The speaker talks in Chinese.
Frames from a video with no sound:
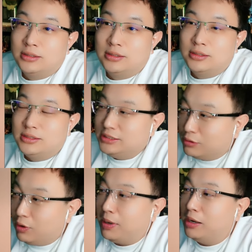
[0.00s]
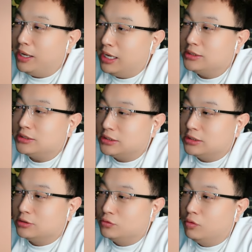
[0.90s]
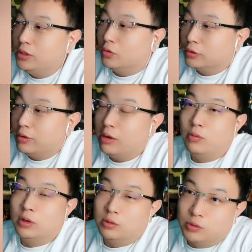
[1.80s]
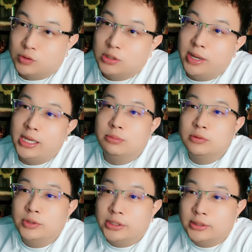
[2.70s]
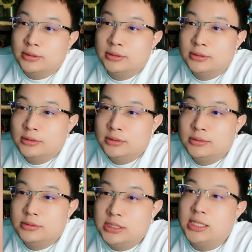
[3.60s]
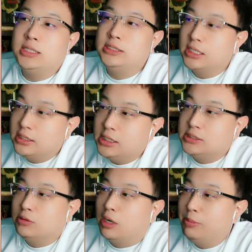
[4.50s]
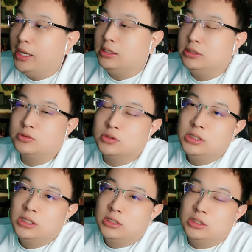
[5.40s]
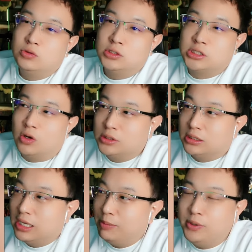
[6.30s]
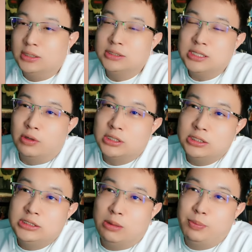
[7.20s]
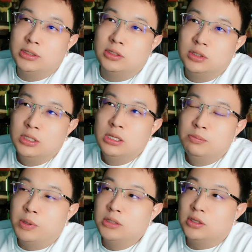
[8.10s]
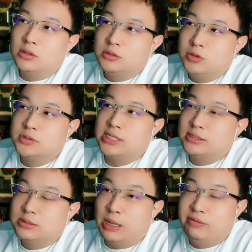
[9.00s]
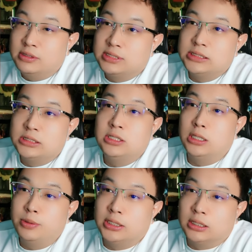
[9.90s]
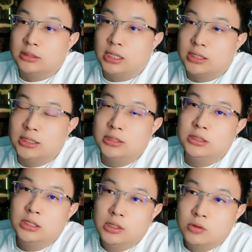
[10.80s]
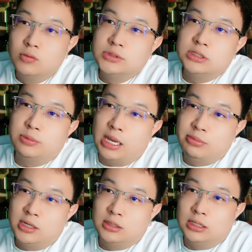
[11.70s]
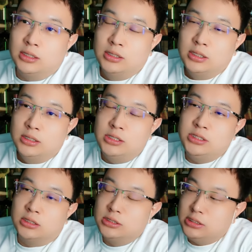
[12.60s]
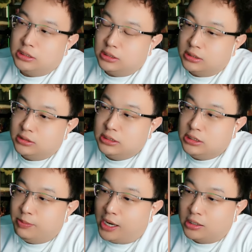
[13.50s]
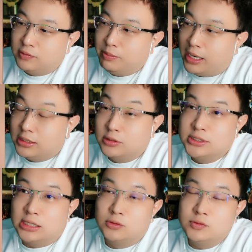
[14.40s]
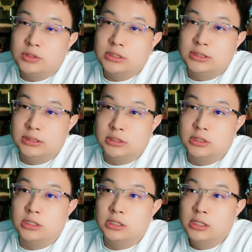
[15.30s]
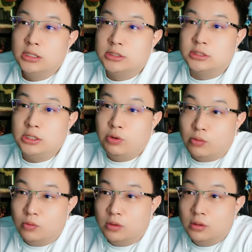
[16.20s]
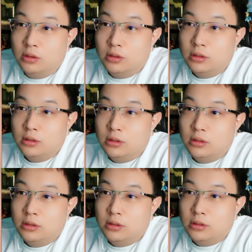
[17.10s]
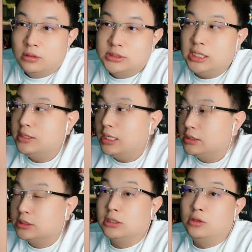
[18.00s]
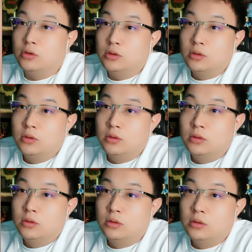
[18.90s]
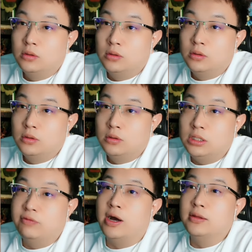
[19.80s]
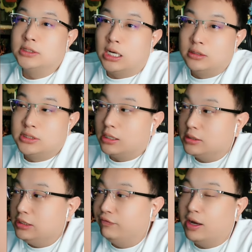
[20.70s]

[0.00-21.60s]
行。你先挂牌卖一下试试试，如果有的话，我我觉得卖也不亏。现在你现在这个结构有点慢，你说你说少涨，他不可能再往上一下崩的都崩到又三四百分之三十，那是不可能的了。他的工资是排不上的。你想你你一百二十万买的时候，加州最低时薪是十一块五，现在是十六。你房子涨涨，你房子